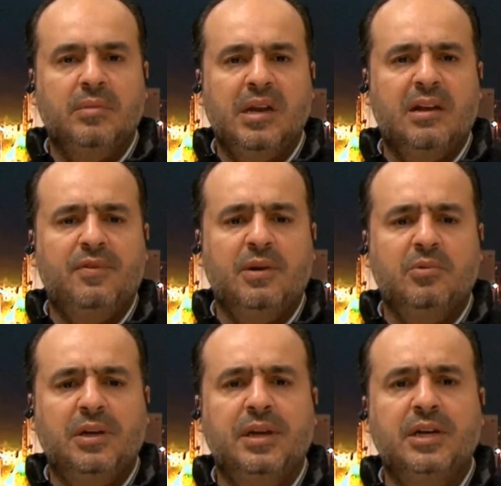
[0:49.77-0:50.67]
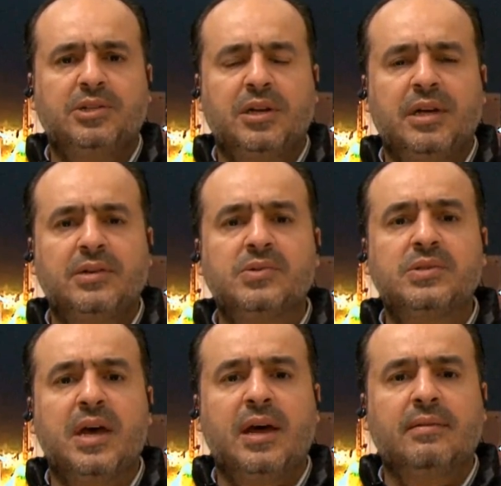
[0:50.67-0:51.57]
آه، من 2011
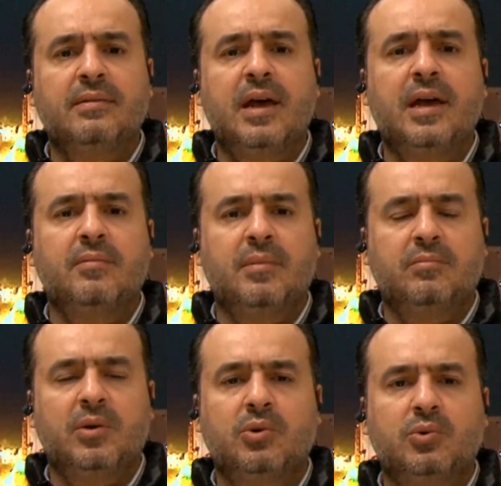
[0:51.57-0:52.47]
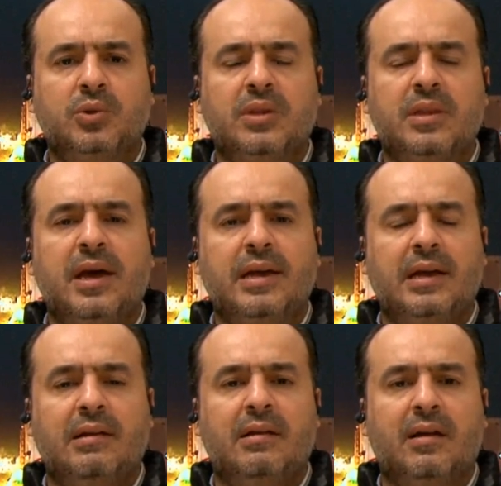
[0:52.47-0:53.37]
أنا إنسان دائما ما كنت
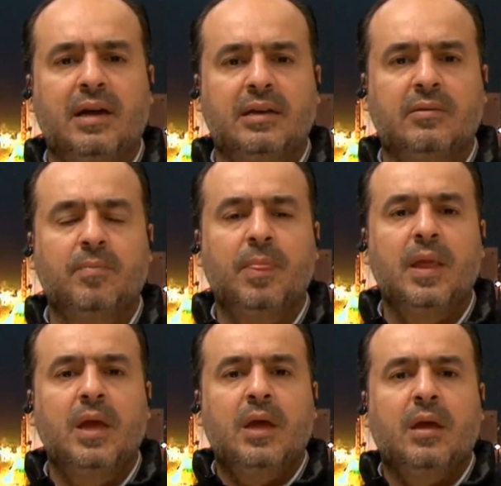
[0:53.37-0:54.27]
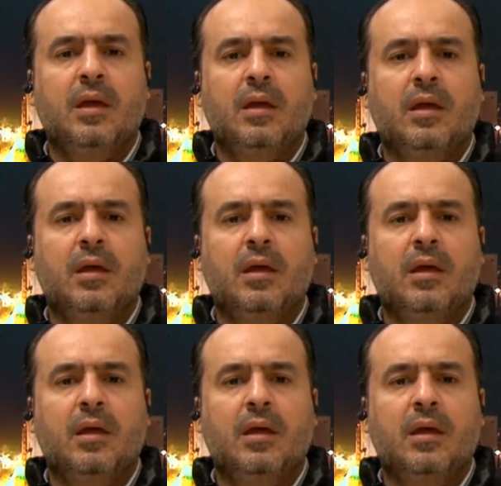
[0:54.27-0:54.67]
داعيا للخير نعم.